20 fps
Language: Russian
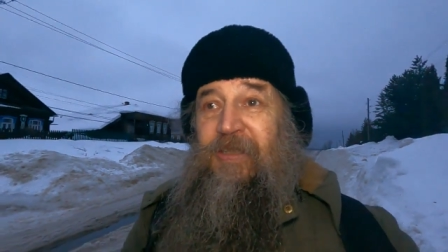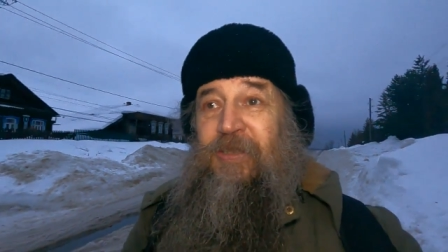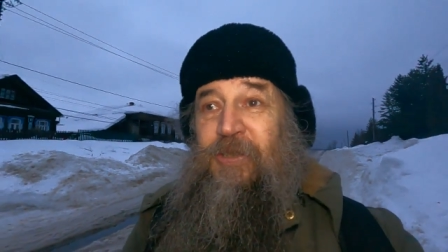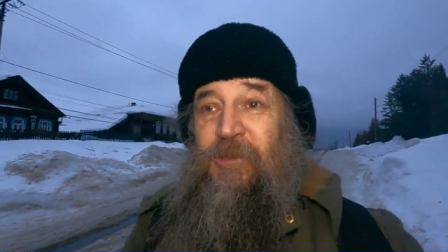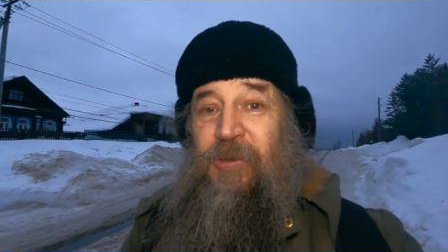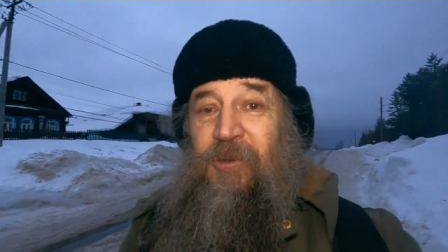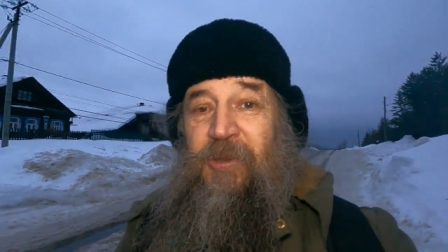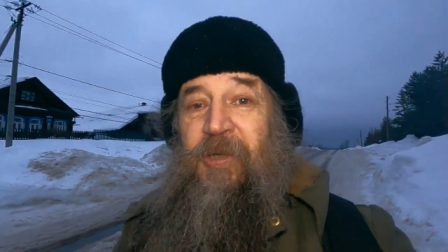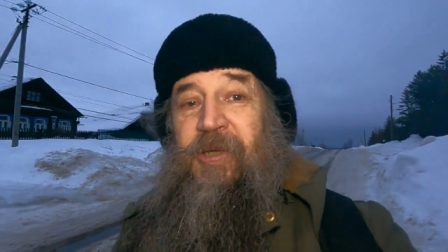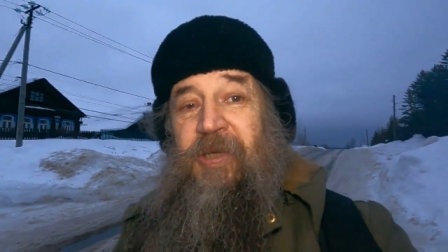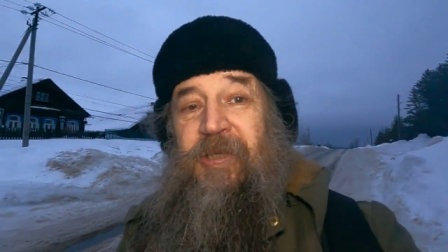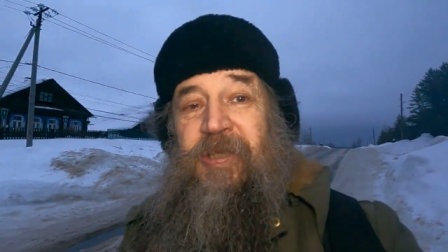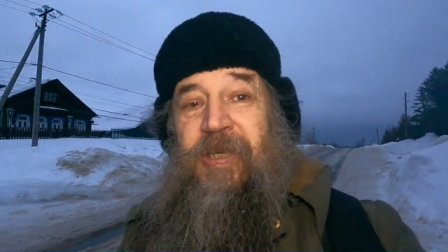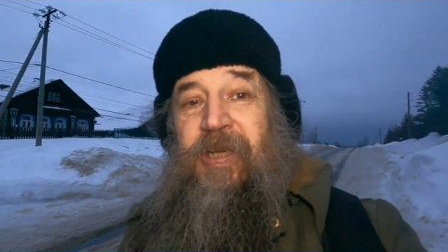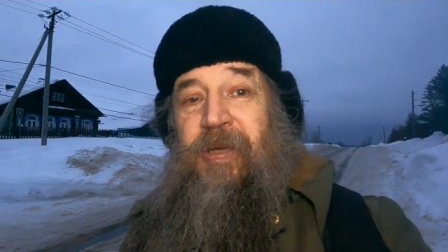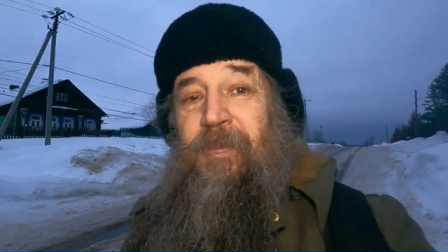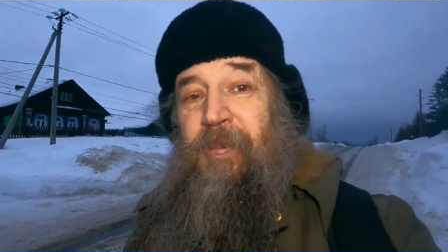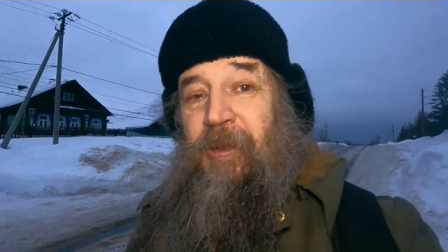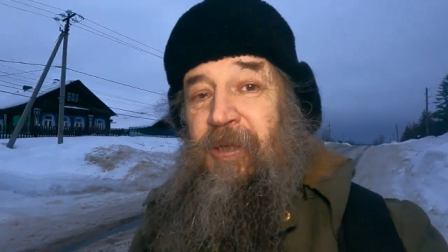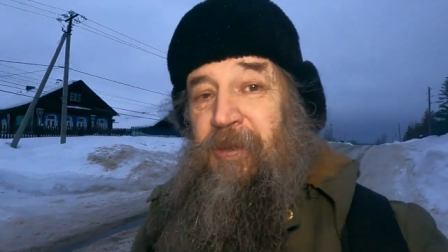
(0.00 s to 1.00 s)
еще
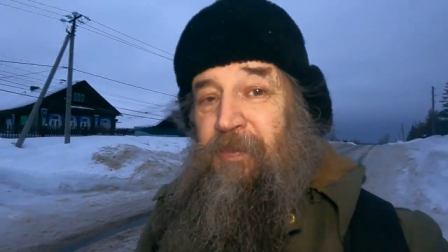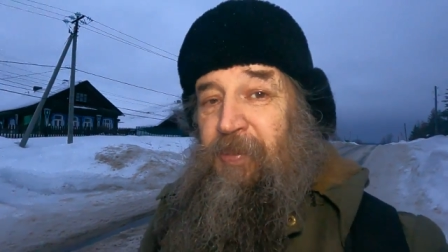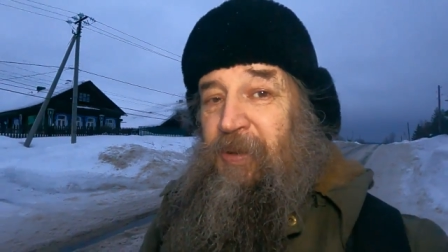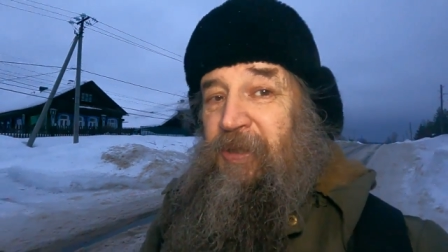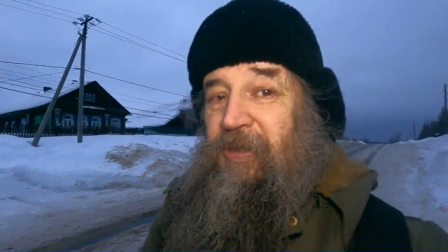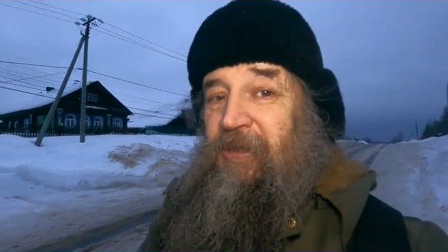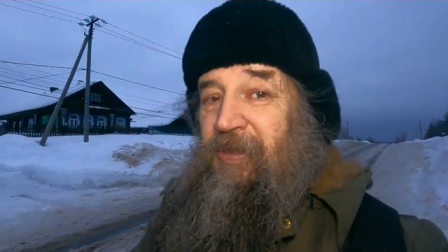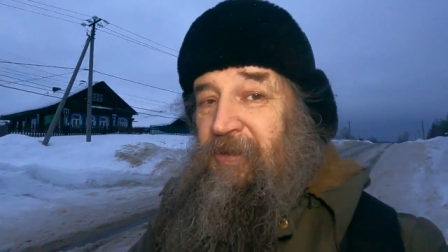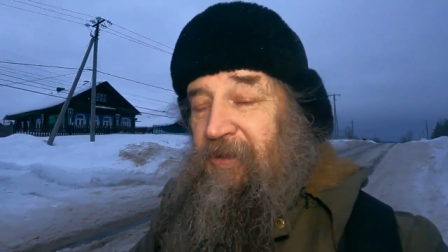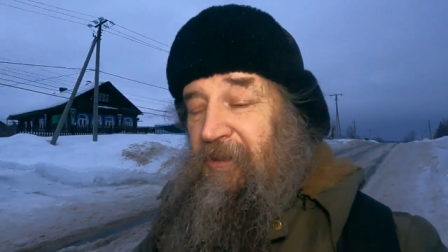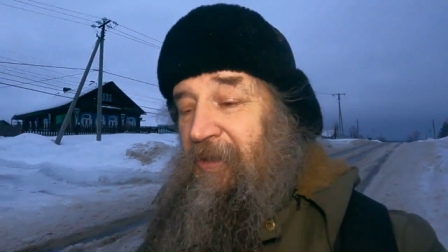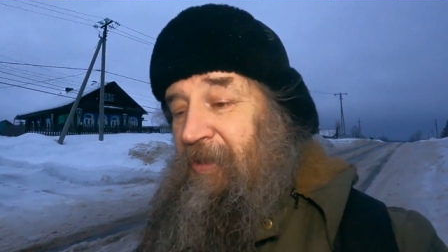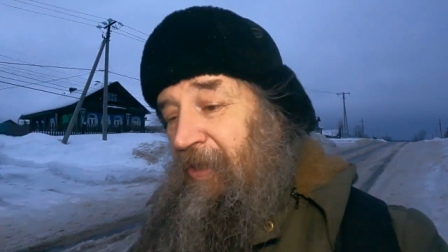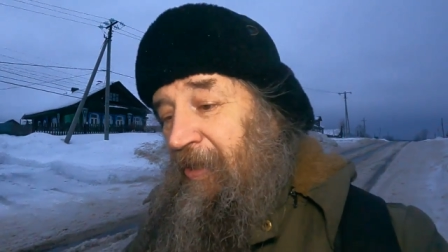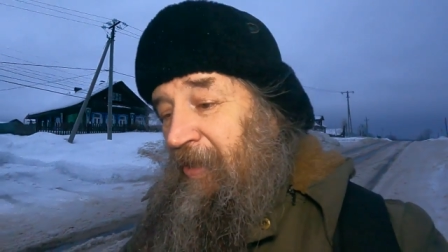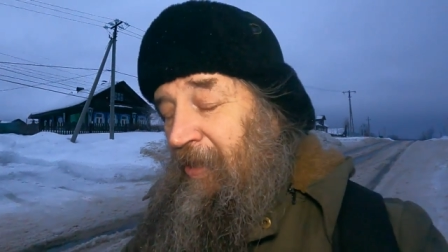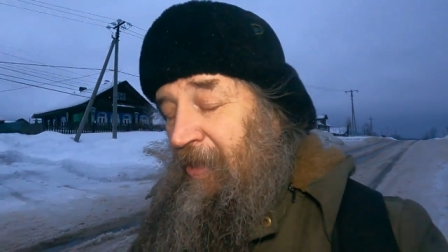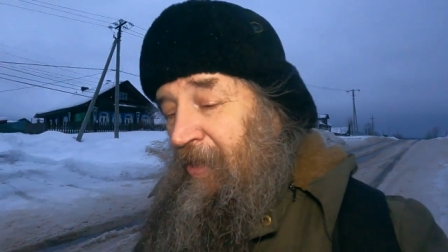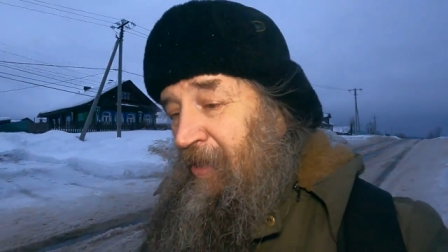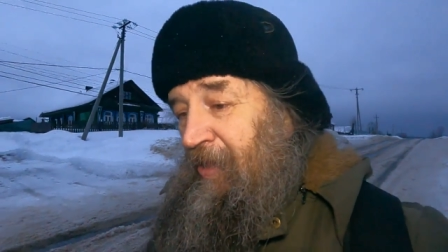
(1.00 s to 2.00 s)
не были приняты
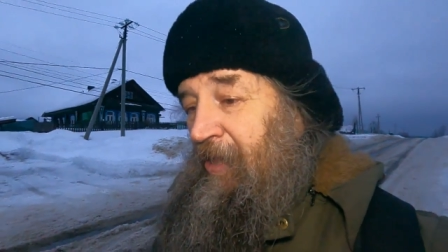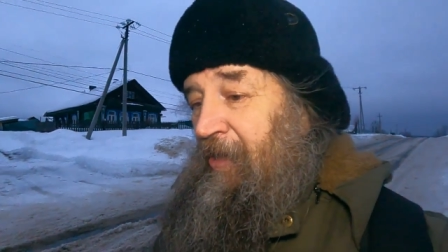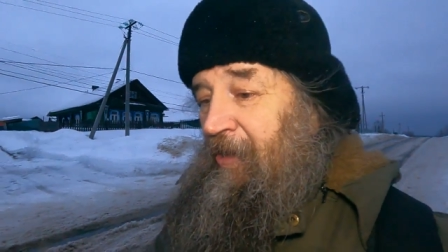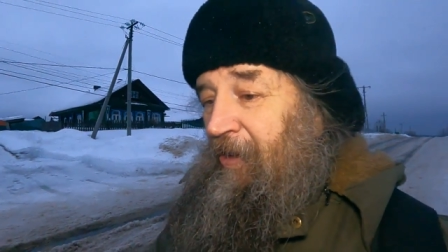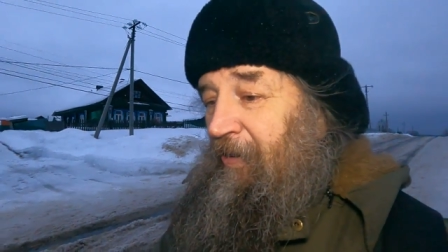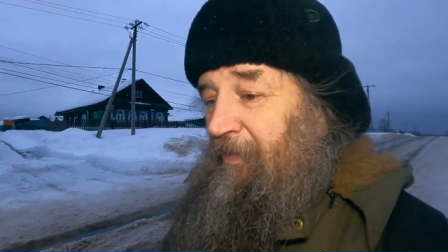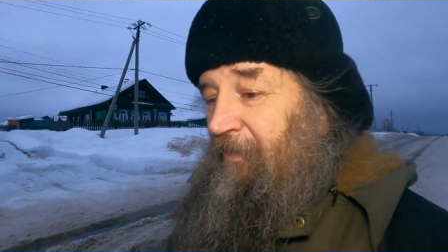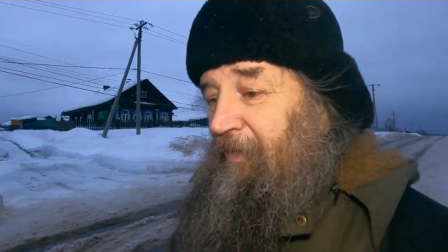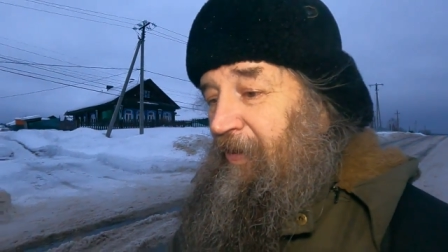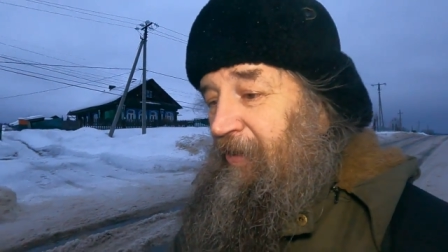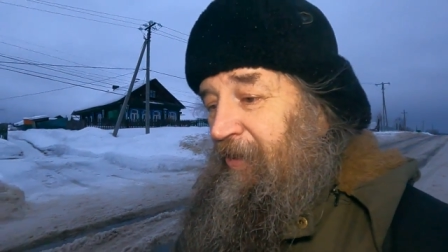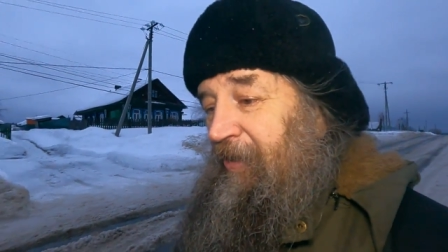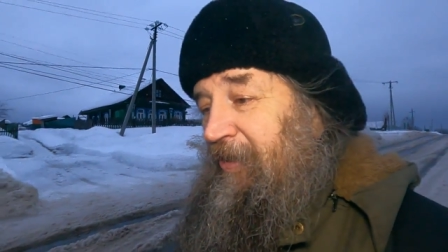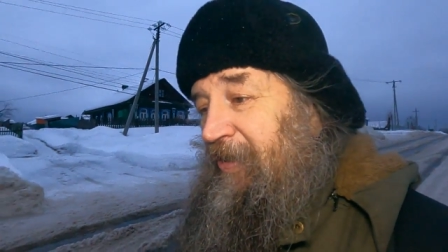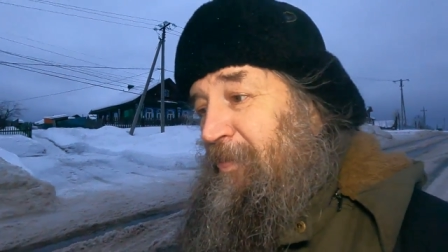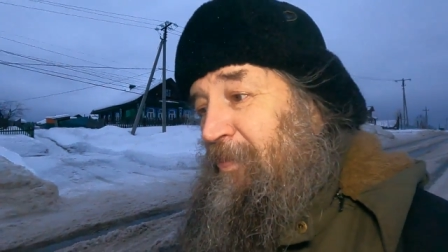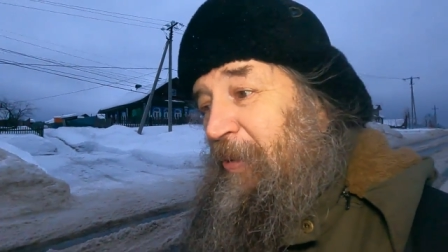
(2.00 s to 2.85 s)
в